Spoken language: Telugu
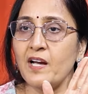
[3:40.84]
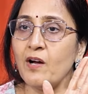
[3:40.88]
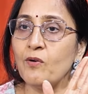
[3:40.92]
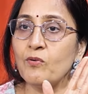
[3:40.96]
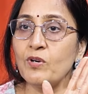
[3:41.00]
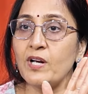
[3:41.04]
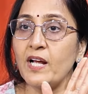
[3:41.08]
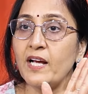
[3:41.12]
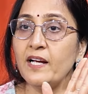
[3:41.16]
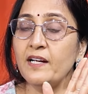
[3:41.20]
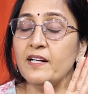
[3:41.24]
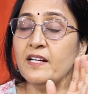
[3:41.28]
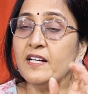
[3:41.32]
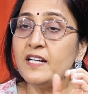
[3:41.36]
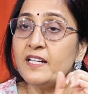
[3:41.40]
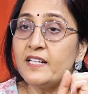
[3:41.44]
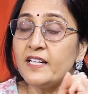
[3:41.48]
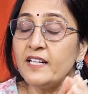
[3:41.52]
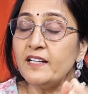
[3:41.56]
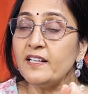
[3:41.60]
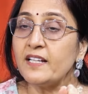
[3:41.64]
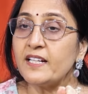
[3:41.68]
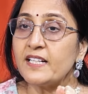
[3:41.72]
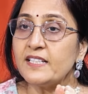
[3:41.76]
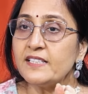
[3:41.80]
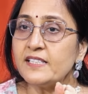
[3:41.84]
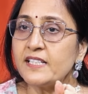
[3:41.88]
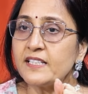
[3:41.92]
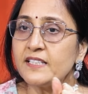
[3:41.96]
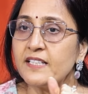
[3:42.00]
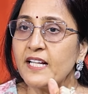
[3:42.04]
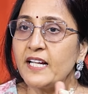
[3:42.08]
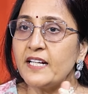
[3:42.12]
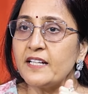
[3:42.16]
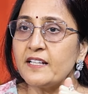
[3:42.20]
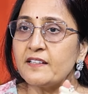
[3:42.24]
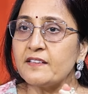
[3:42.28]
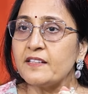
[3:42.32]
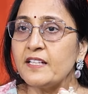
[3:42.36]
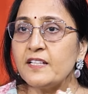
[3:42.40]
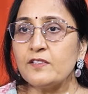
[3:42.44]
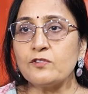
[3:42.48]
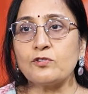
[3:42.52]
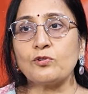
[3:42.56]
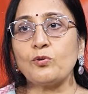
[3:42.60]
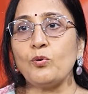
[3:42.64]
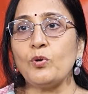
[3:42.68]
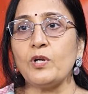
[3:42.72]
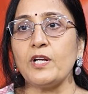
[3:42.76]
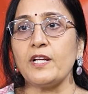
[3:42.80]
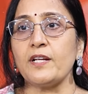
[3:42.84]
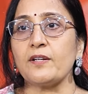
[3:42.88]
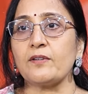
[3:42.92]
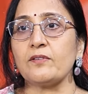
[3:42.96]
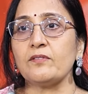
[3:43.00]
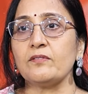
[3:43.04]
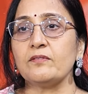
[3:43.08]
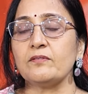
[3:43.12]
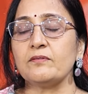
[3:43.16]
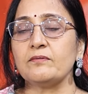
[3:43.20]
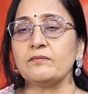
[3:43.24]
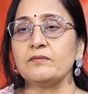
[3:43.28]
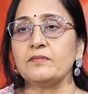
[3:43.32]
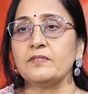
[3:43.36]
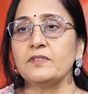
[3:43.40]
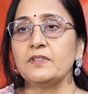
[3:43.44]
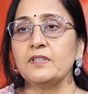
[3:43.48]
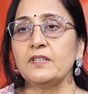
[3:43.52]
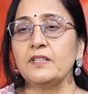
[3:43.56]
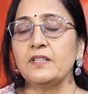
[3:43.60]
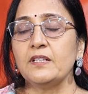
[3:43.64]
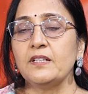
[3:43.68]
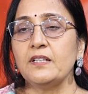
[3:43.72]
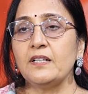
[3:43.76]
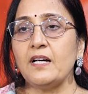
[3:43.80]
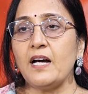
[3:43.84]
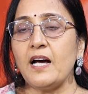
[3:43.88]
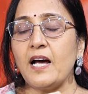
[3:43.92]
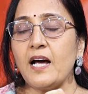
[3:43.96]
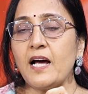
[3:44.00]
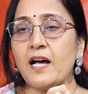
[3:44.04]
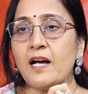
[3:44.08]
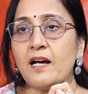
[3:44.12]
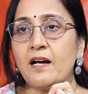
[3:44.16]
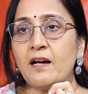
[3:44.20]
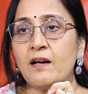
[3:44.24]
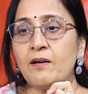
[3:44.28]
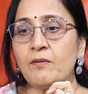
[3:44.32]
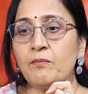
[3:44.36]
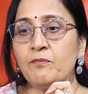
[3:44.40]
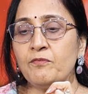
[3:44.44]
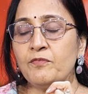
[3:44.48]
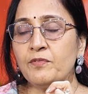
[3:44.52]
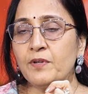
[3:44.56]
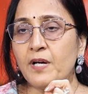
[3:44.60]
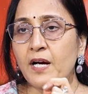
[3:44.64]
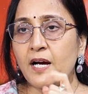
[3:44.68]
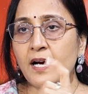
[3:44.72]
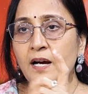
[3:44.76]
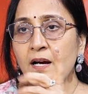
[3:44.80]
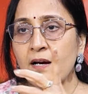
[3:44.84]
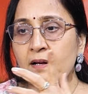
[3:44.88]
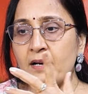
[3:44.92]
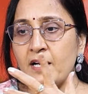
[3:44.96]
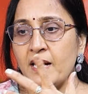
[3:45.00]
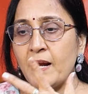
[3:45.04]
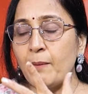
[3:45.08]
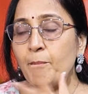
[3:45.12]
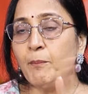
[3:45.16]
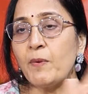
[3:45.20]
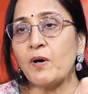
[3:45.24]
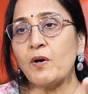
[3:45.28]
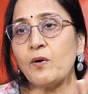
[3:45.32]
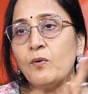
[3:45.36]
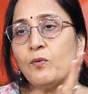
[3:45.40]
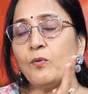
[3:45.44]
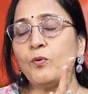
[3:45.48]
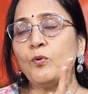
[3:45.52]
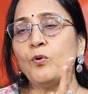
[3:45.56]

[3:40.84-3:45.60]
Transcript: అవునా ఎందుకంటే దాన్ని తీసుకోలేరు ఆ నమ్మకం